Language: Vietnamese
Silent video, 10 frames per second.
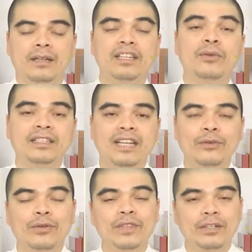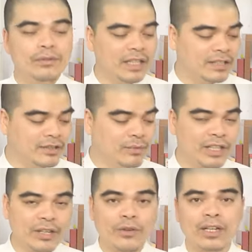Thì ngoài ra quý vị cũng thể sử dụng
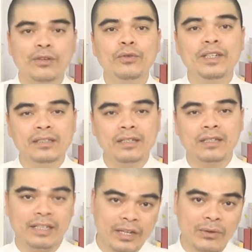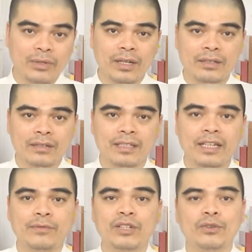cái gói ngũ vị hương để nấu, đúng không ạ? Thì
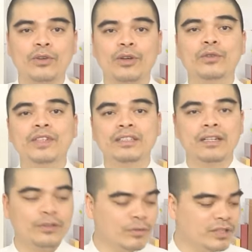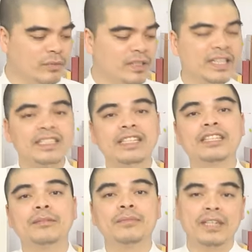thành phần của gói ngũ vị hương cũng giống như cái chai
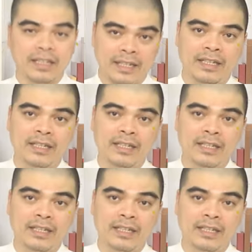nhất tâm hương này,